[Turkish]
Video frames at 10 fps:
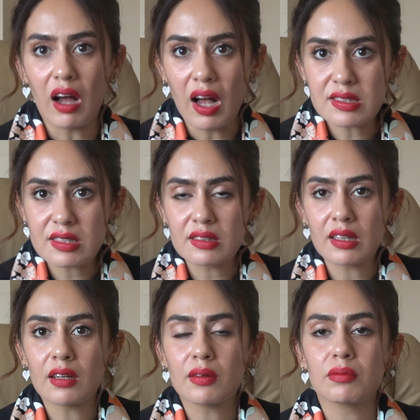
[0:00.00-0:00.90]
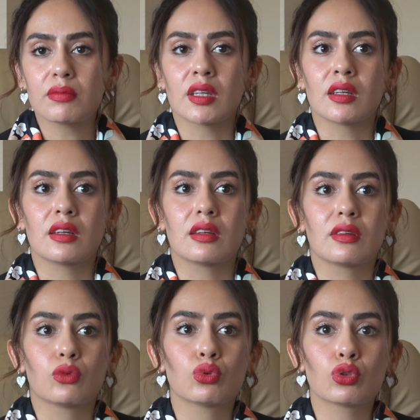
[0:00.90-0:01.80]
aslında e,
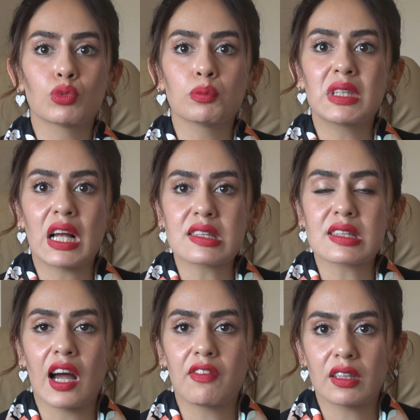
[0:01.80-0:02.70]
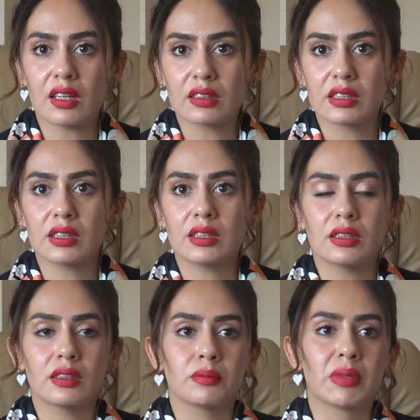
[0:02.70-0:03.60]
durumun biraz da hayvan hakları
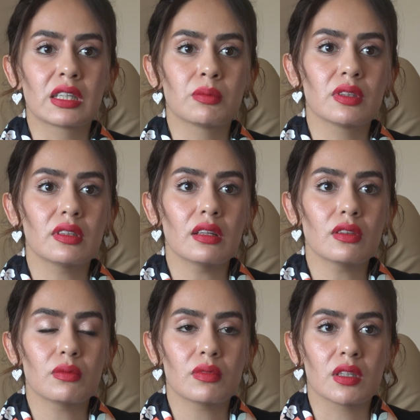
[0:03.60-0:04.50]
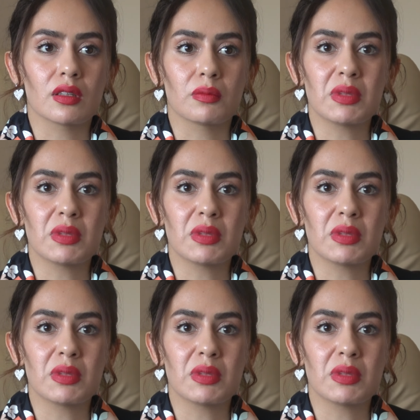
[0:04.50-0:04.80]
bakımından e,